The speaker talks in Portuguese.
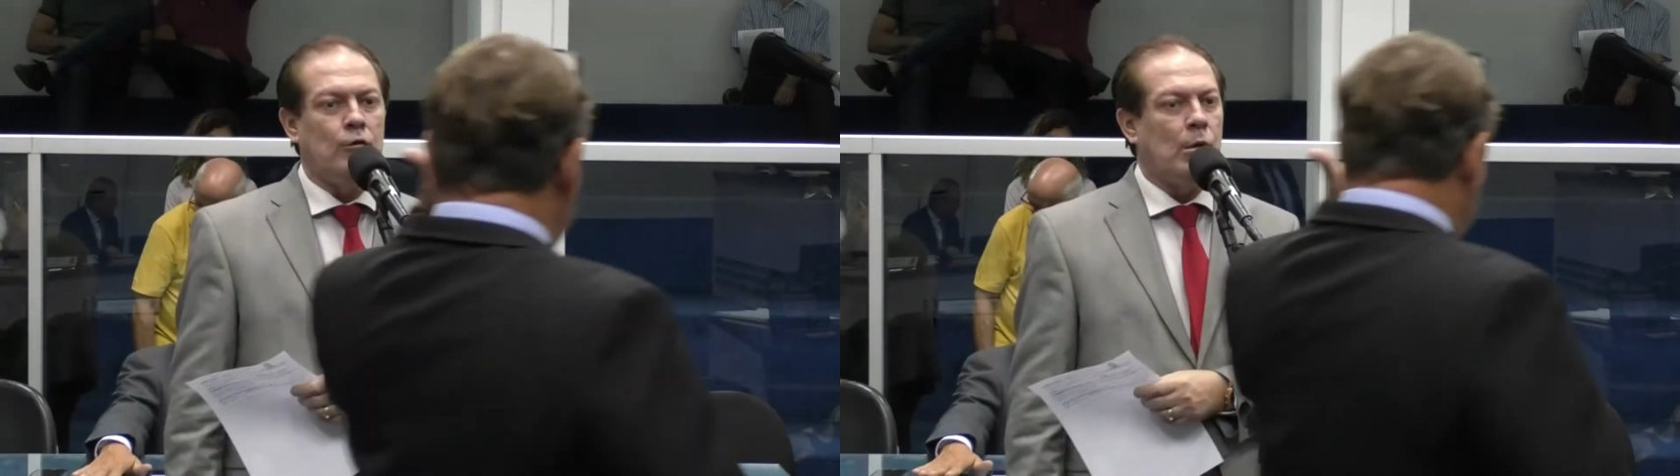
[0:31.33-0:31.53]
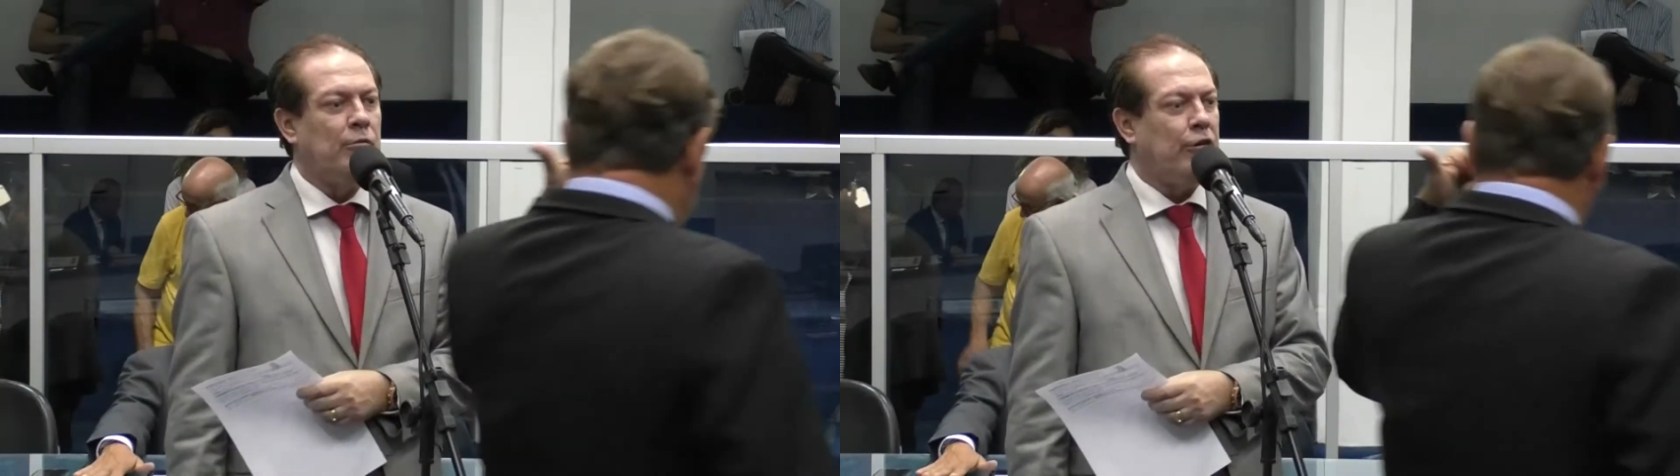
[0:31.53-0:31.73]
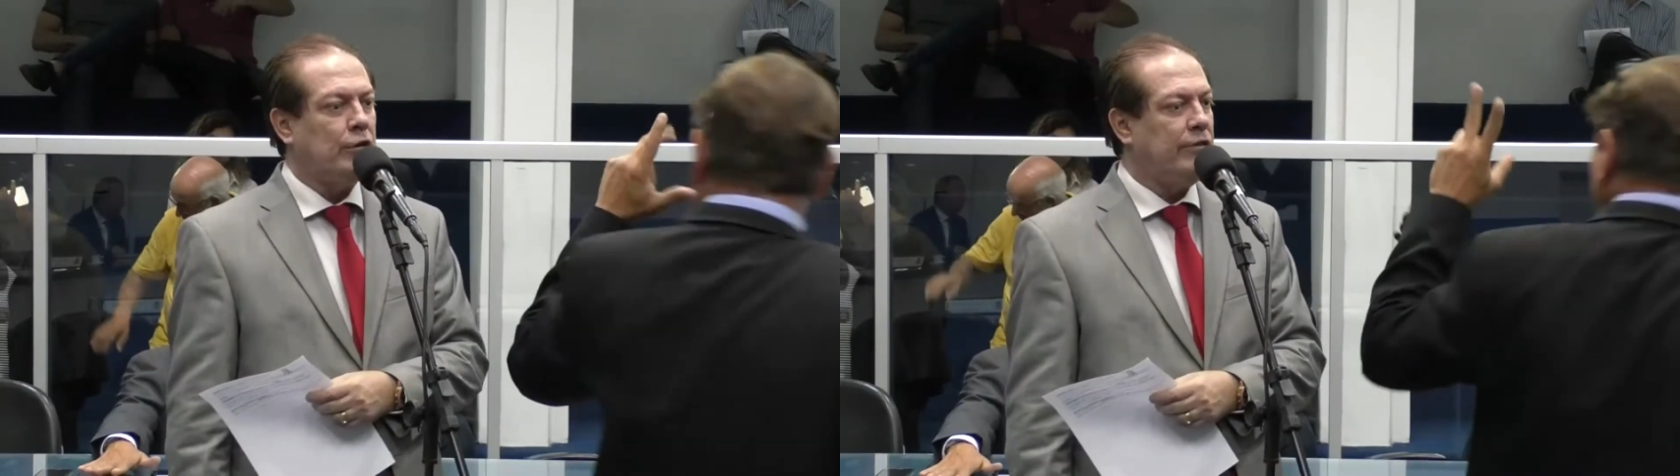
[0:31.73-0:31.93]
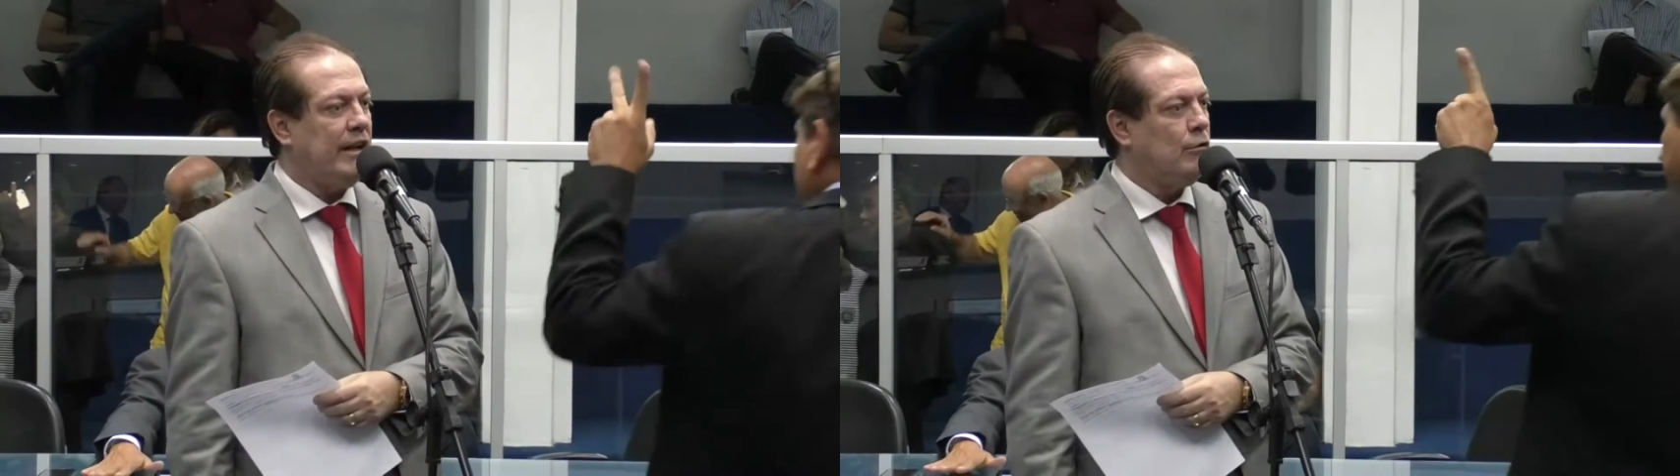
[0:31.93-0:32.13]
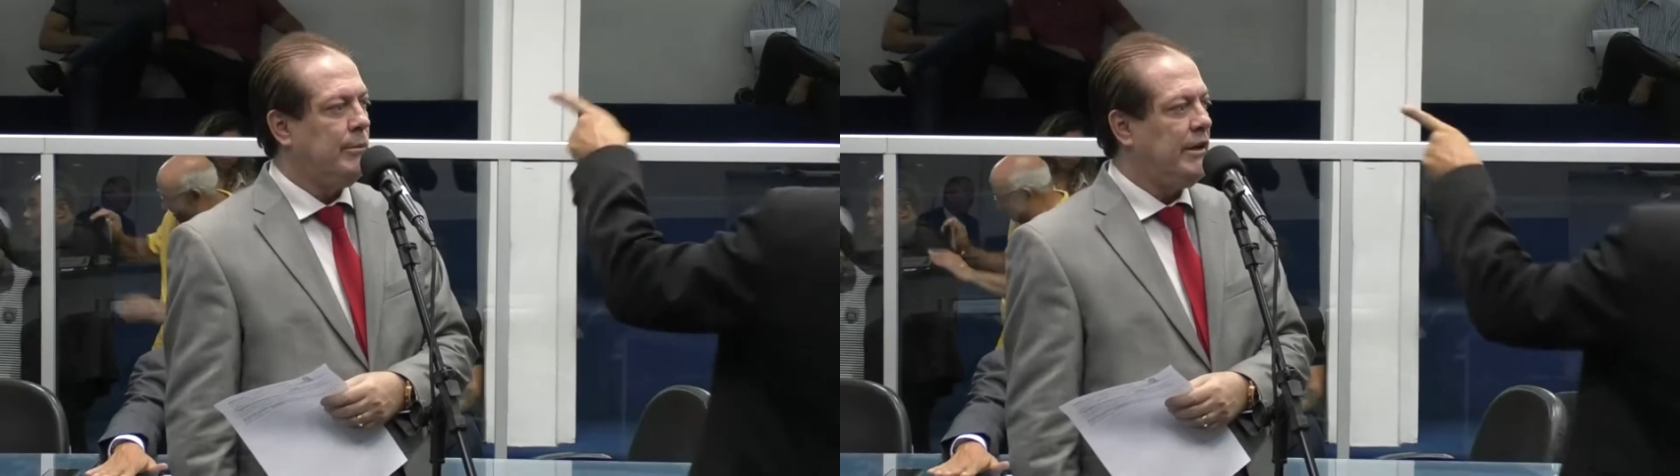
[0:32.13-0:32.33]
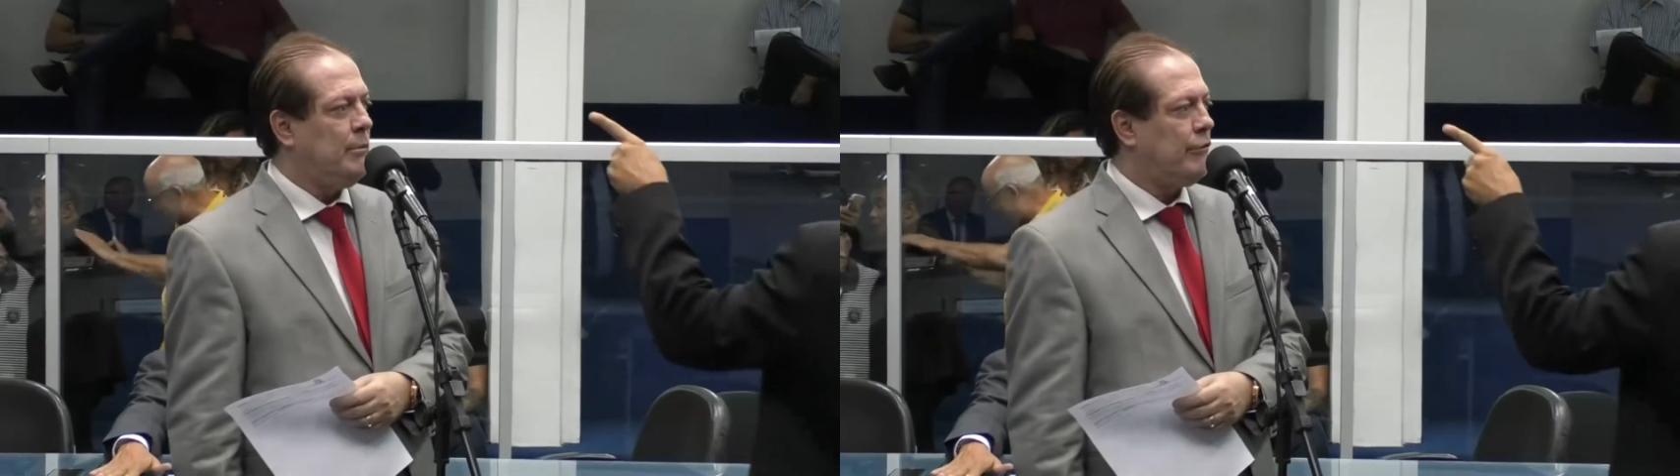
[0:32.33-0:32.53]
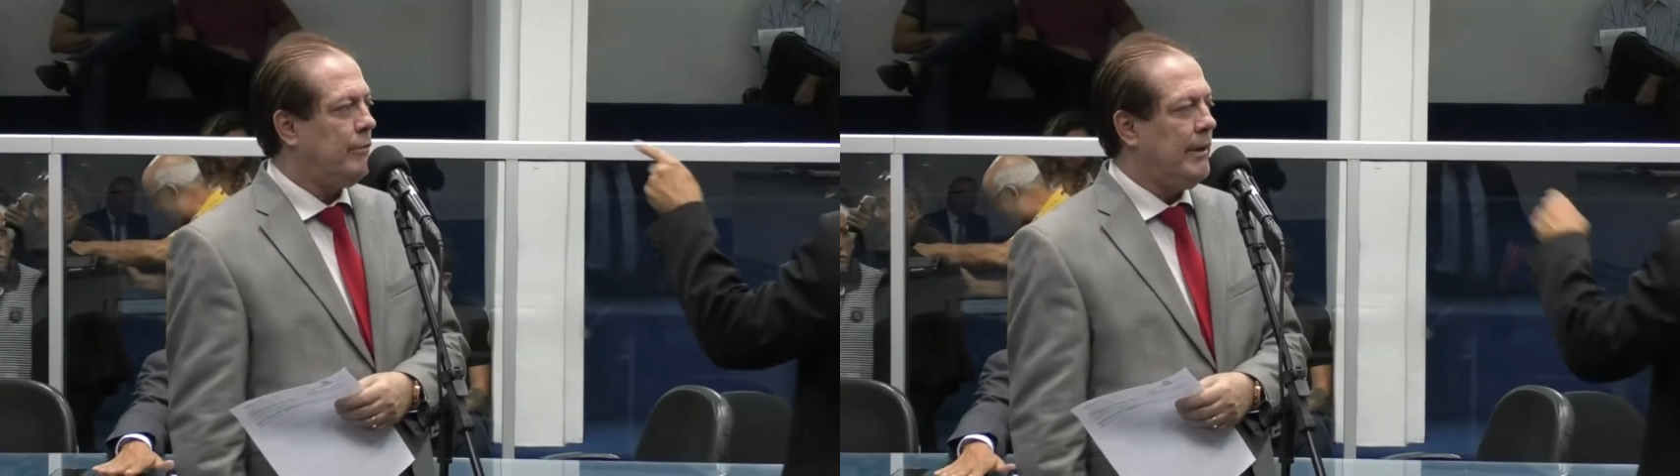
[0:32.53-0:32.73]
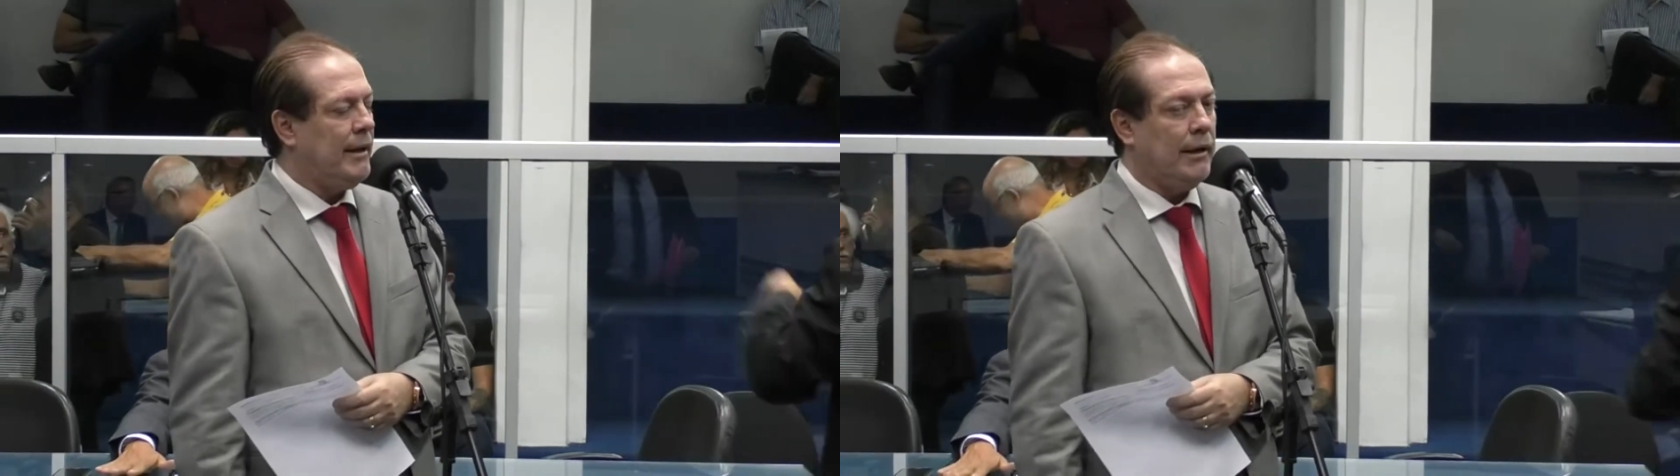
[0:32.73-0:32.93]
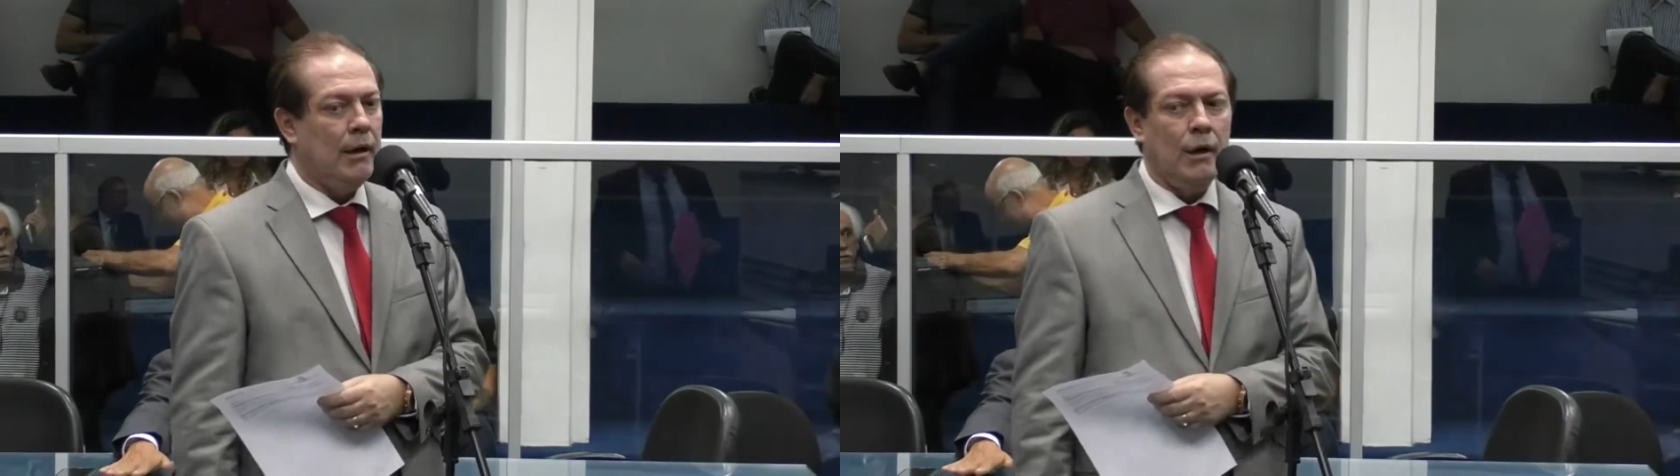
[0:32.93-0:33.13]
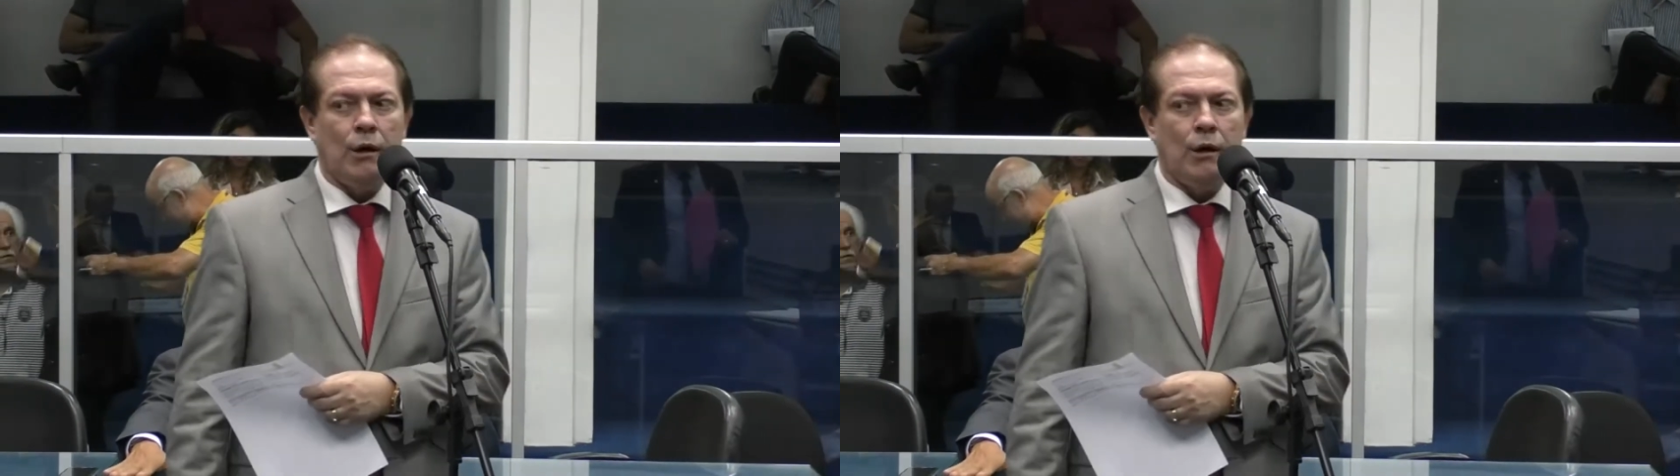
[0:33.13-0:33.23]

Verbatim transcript: Como voto o vereador Mirim Montebeller?